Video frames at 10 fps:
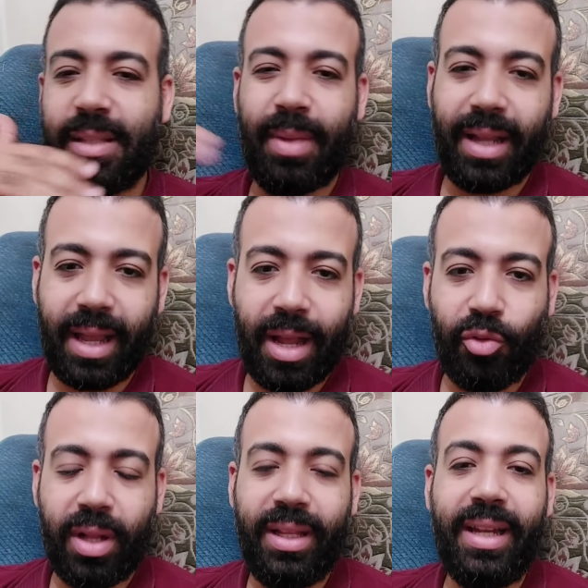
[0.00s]
الزمالك
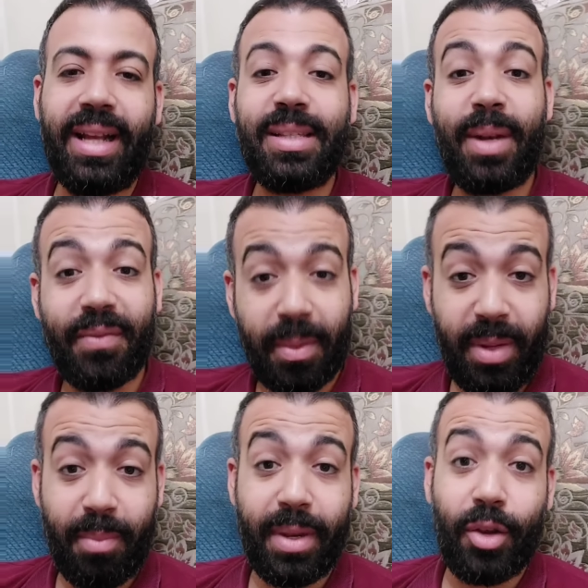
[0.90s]
خده لا ضحك على الزمالك في
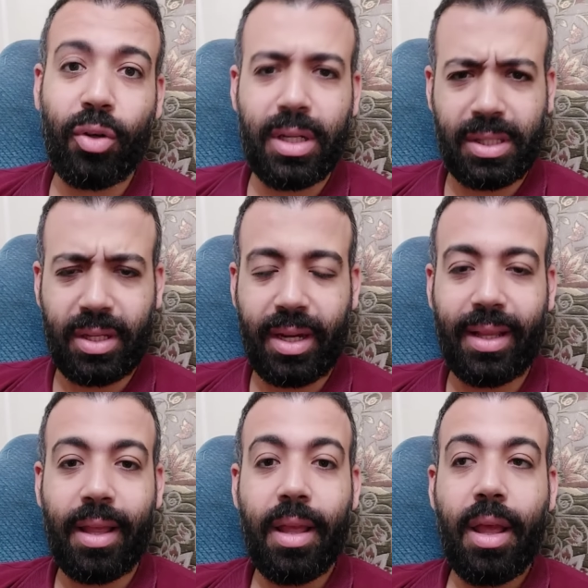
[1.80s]
40 مليون قصه
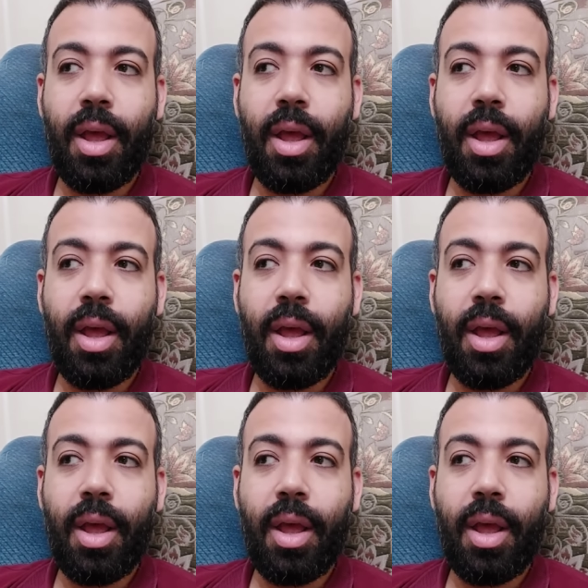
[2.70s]
كده